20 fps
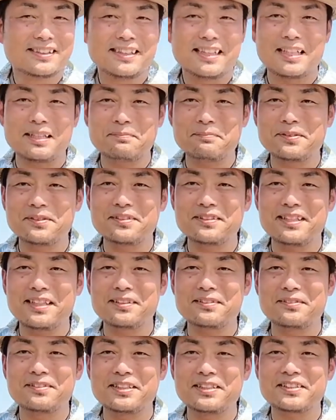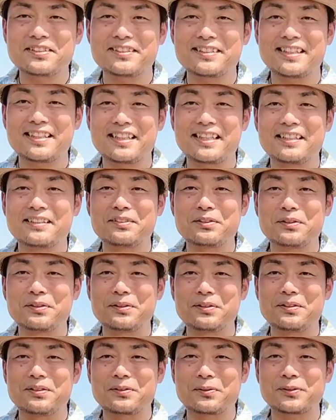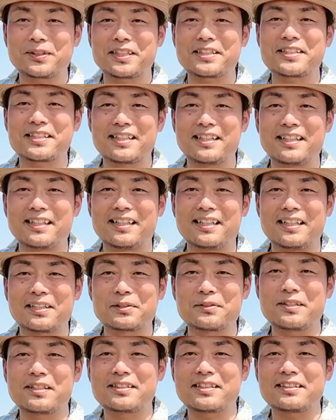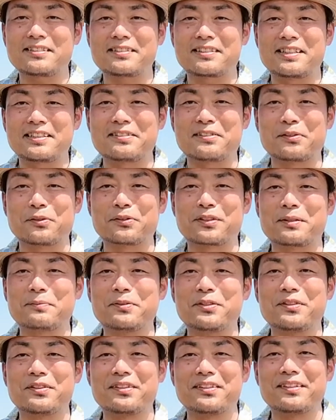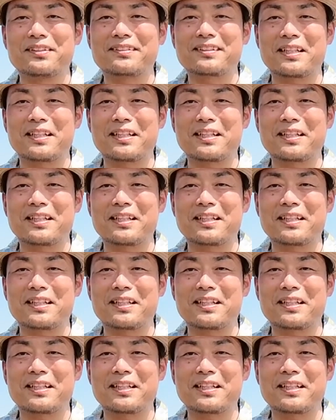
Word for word: 半分ぐらいのにじゅう前半の子たちがアロハシャツ着るととっても